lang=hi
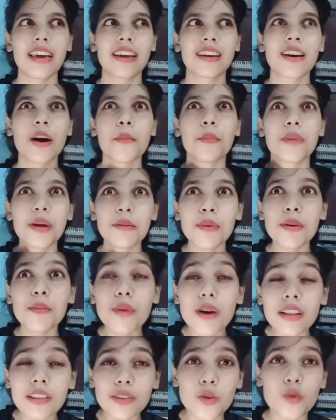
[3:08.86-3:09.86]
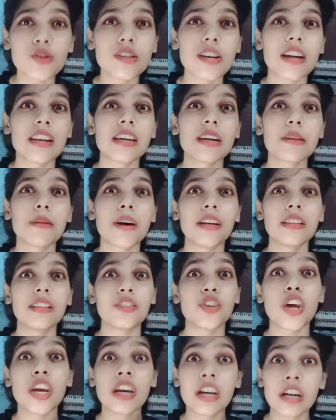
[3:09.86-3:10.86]
एक कमरे में बंद हो जाने के बाद
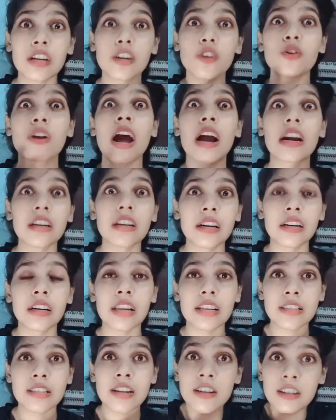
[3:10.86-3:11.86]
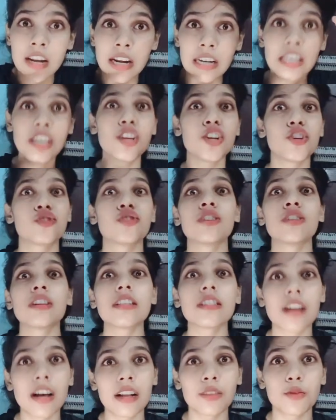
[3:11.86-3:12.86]
छः घंटे और आठ घंटे ऐसे डेडिकेशन
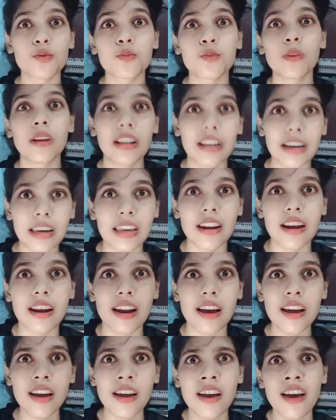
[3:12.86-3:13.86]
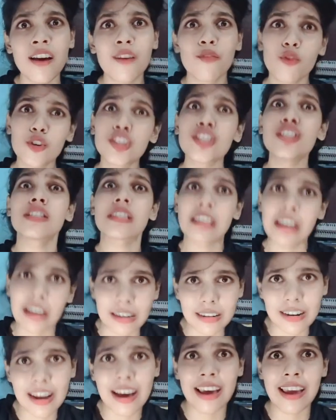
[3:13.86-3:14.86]
के साथ उसमें लगे रहना है वो चीज़
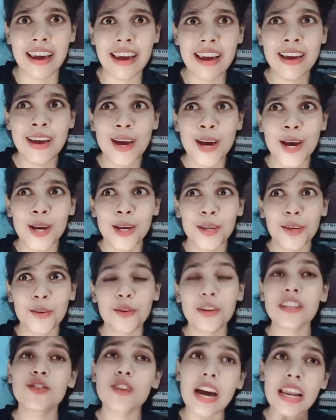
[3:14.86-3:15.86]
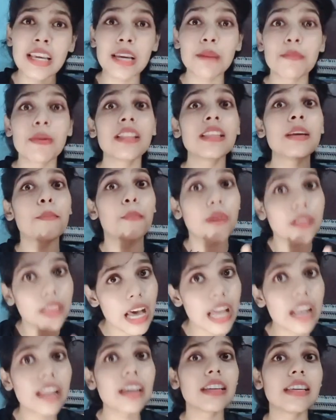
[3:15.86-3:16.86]
करना है क्योंकि जाने के बाद ये
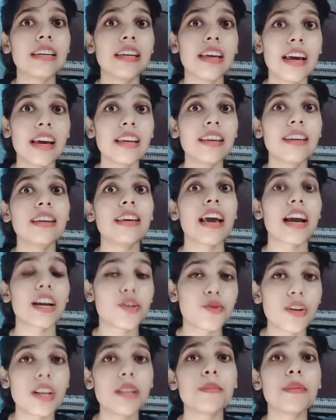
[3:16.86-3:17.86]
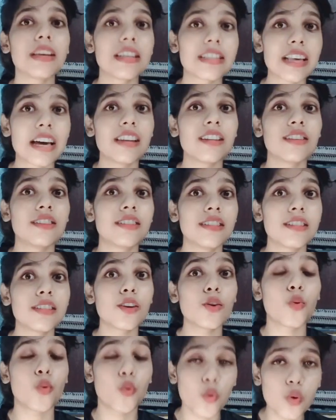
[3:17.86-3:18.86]
पता लगी है कि एक्चुअली में ये सारी चीज़ें
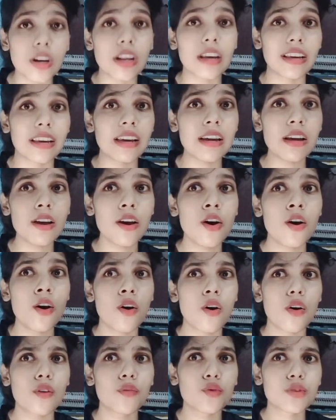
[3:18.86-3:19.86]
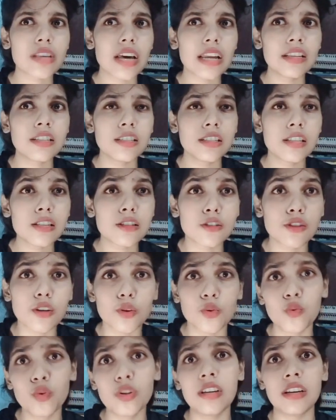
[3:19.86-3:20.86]
हो रही हैं और वो सारी चीज़ें
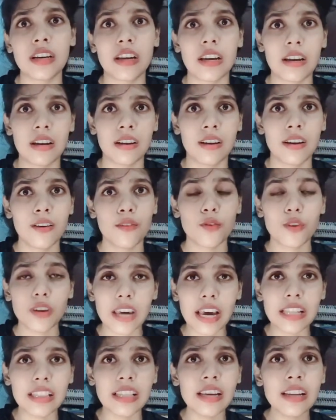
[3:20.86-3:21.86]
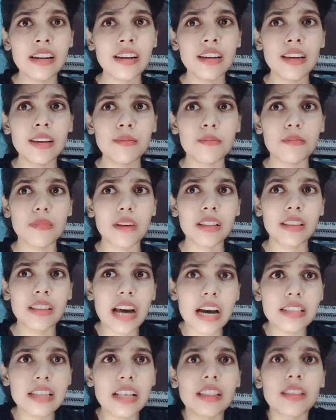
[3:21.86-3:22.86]
ज़रूरी हैं वो कहते हैं ना कि
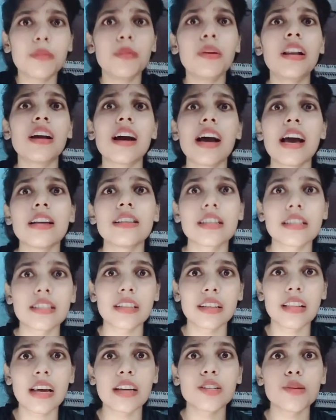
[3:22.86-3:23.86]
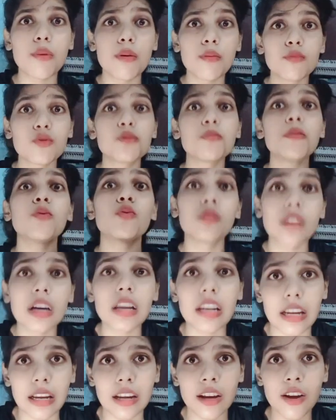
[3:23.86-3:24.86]
अंदाज़ा तभी लगाया जा सकता है जब हम उसमें
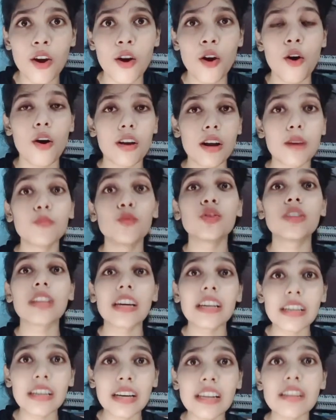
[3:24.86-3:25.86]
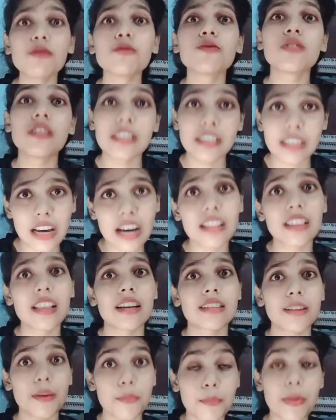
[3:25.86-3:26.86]
उतरें और हम उतर कर उस चीज़ का
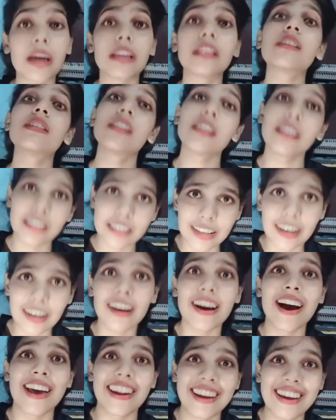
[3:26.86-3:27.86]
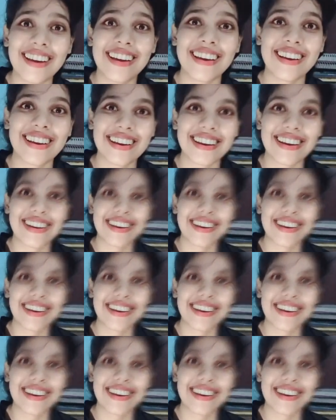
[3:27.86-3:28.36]
अंदाज़ा बेहतर तरीके से लगा रहे हैं